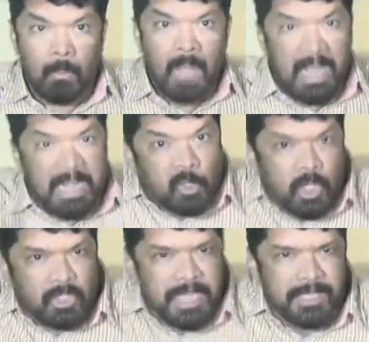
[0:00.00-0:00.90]
అని
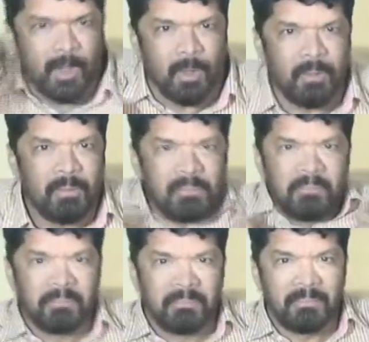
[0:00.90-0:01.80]
క్లోజ్ రేంజ్లో
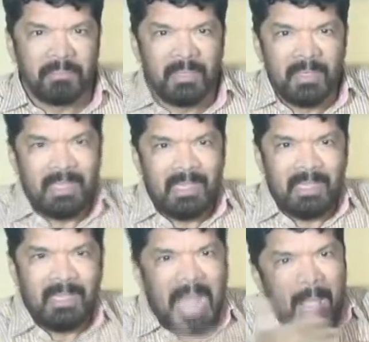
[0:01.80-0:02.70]

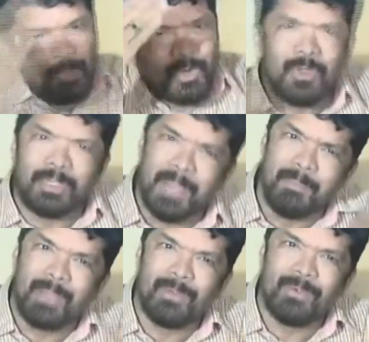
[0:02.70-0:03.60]
క్లాప్స్ కూడా కొట్టాము
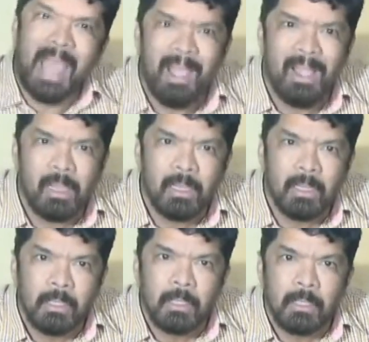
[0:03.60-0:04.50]
మేము కూడా
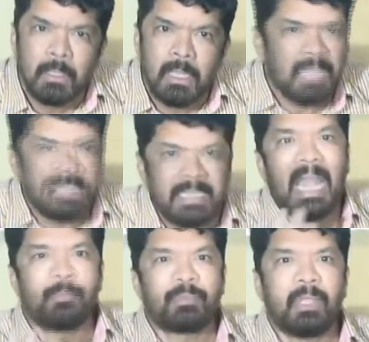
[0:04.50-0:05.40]
అది
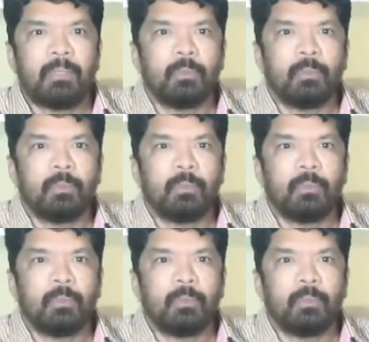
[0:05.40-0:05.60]
క్లాప్స్ కాదు